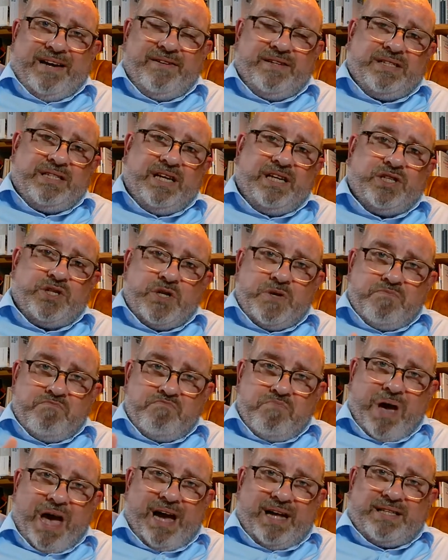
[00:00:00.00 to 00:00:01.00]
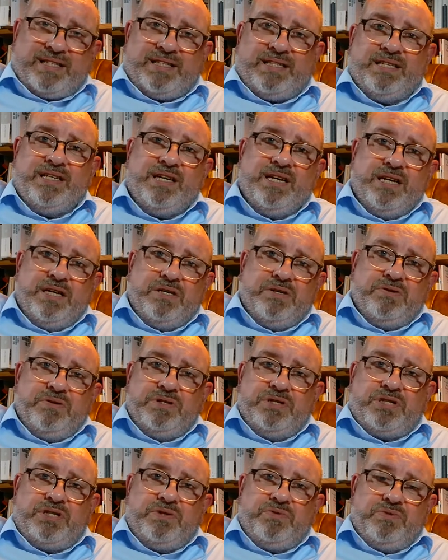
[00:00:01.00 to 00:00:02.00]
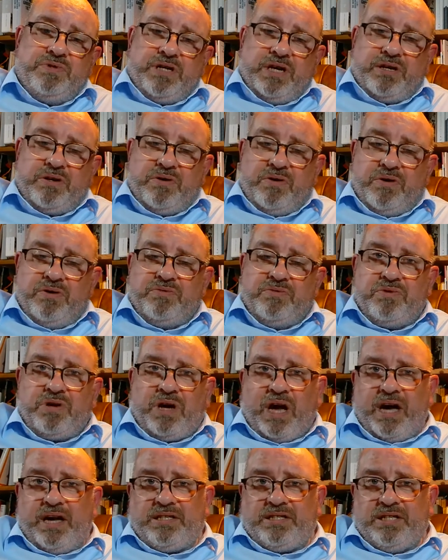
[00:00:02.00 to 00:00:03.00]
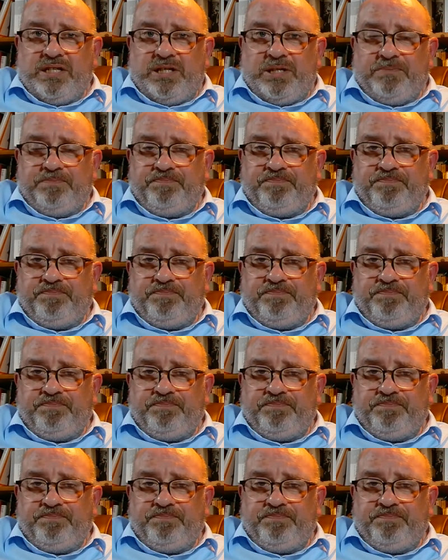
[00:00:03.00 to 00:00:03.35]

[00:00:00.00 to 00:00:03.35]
Wir sind also im März 1939.